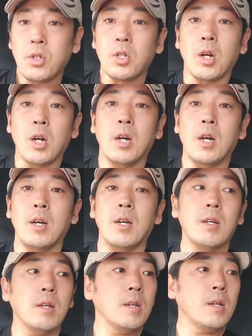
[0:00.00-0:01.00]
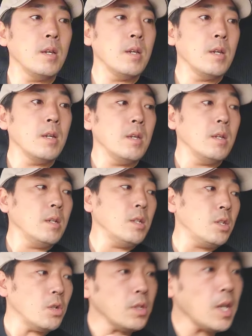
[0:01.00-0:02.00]
い。よいしょ。
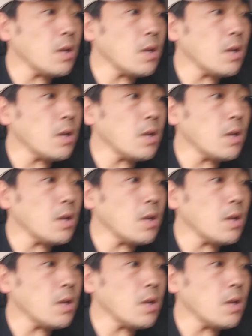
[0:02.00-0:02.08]
一応